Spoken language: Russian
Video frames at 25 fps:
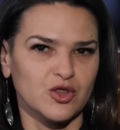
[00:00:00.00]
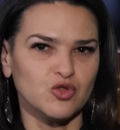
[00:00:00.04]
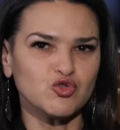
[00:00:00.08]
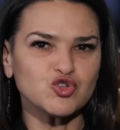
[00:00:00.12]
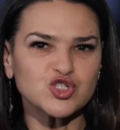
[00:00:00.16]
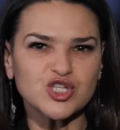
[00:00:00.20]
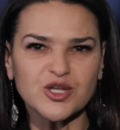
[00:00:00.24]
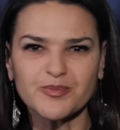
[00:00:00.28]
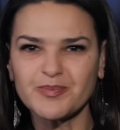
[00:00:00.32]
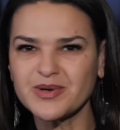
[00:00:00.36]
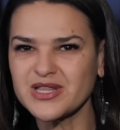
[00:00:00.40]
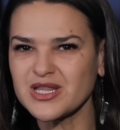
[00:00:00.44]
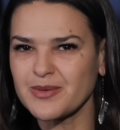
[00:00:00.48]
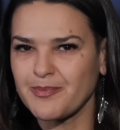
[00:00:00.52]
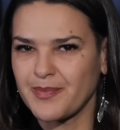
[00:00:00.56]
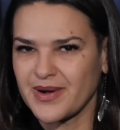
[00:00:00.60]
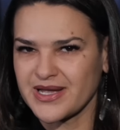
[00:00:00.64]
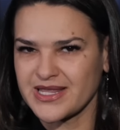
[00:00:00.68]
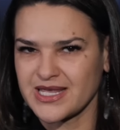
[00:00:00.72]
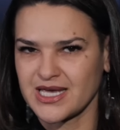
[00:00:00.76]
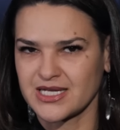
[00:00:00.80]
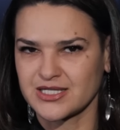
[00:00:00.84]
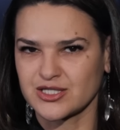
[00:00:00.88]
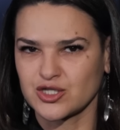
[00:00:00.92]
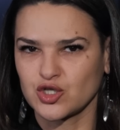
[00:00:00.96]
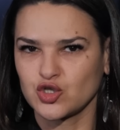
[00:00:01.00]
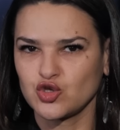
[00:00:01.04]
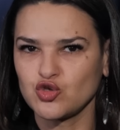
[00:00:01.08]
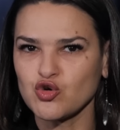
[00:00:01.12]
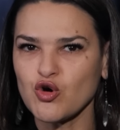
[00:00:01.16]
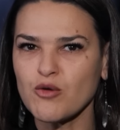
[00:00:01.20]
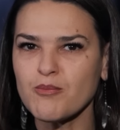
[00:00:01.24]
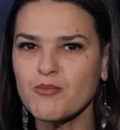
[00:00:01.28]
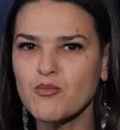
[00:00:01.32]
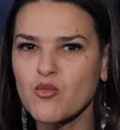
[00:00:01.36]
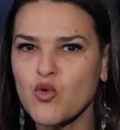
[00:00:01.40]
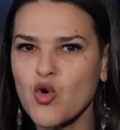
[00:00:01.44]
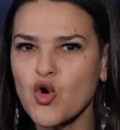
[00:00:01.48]
Нужно было понять,
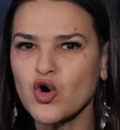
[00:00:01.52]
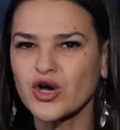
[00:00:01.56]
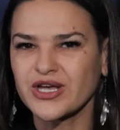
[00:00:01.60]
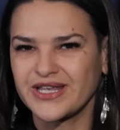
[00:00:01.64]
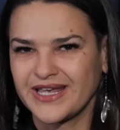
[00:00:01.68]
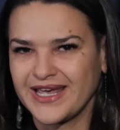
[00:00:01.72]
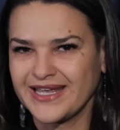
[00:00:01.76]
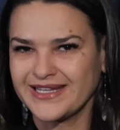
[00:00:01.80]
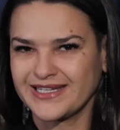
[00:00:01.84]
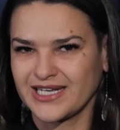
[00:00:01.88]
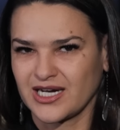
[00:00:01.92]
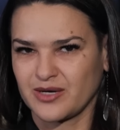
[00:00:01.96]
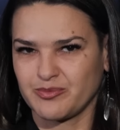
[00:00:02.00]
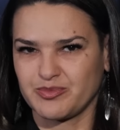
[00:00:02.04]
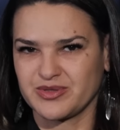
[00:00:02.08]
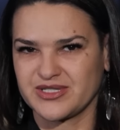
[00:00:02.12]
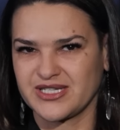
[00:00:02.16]
кто мог ей так